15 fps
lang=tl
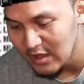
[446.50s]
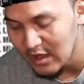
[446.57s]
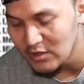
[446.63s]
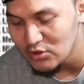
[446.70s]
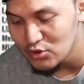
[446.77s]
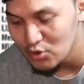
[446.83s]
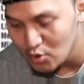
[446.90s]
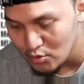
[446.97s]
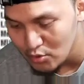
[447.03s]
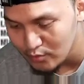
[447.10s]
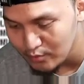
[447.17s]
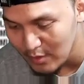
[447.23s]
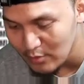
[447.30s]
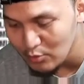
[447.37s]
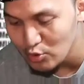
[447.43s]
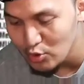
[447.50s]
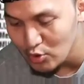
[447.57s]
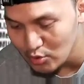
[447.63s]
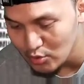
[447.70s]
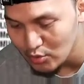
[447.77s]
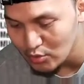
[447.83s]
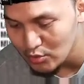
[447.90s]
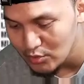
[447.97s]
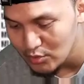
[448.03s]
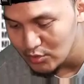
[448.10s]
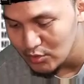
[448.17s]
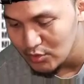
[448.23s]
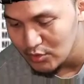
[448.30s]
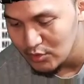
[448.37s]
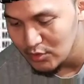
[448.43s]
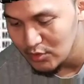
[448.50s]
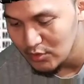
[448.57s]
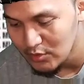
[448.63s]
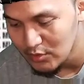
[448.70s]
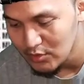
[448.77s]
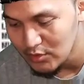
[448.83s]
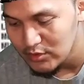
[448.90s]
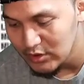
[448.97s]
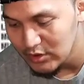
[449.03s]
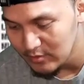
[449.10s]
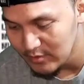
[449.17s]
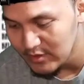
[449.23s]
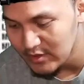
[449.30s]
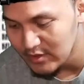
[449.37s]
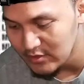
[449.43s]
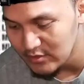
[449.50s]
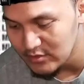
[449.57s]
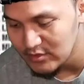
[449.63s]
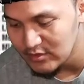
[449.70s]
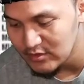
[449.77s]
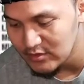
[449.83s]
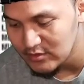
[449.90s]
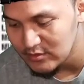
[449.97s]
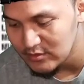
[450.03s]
Hotdog, pabulong. Tibay na ako dyan.